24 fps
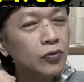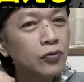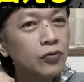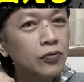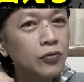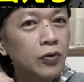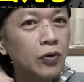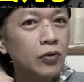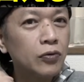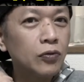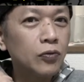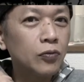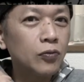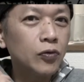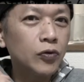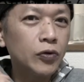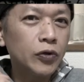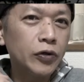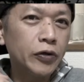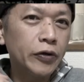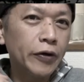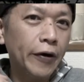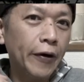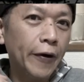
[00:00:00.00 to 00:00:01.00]
柚子
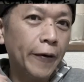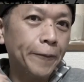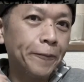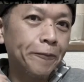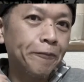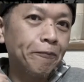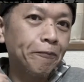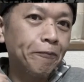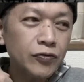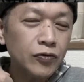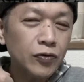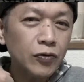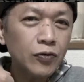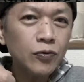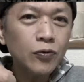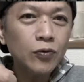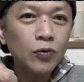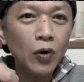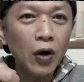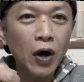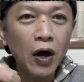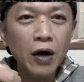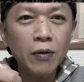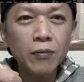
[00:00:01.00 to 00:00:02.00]
はそんなに多く
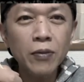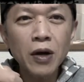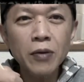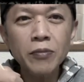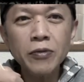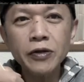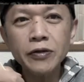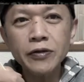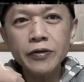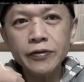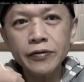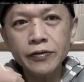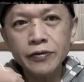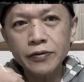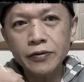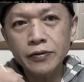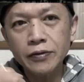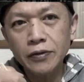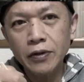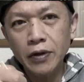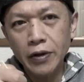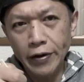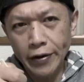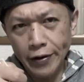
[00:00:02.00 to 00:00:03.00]
ないんですけれども、
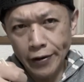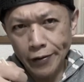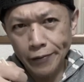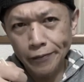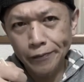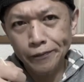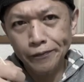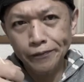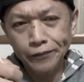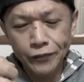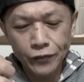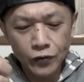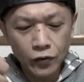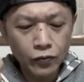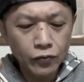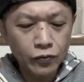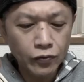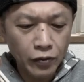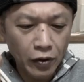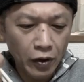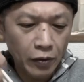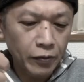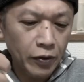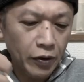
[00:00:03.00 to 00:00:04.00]
全体
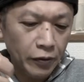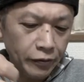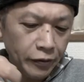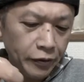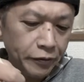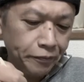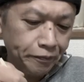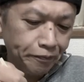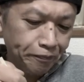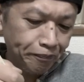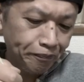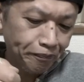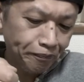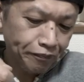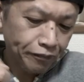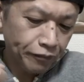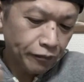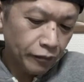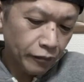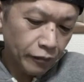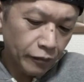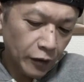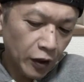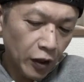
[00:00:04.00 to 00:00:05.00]
があっさりめだか
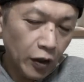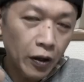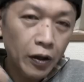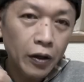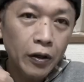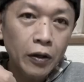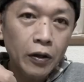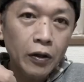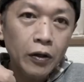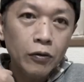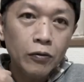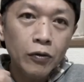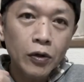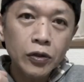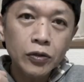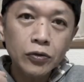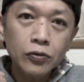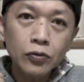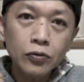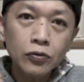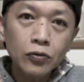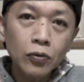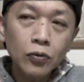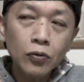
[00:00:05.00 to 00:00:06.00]
ら目立っちゃうとい
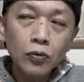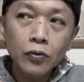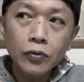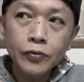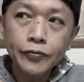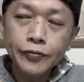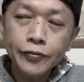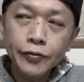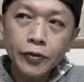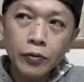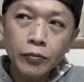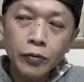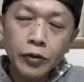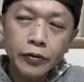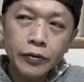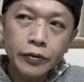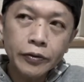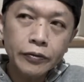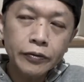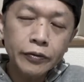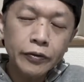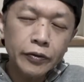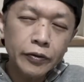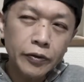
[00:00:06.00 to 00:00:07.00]
うことで
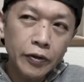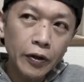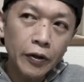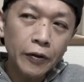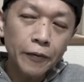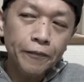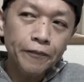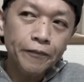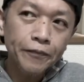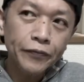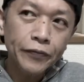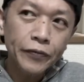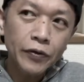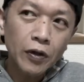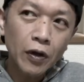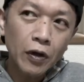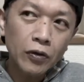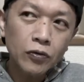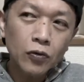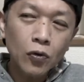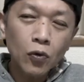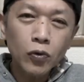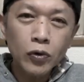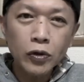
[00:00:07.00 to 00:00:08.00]
ちょっと人を選ぶ
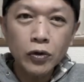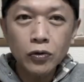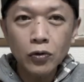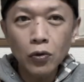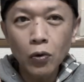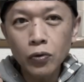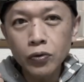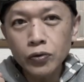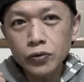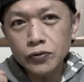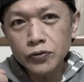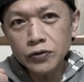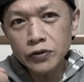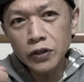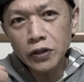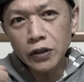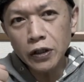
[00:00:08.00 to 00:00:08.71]
かもしれません。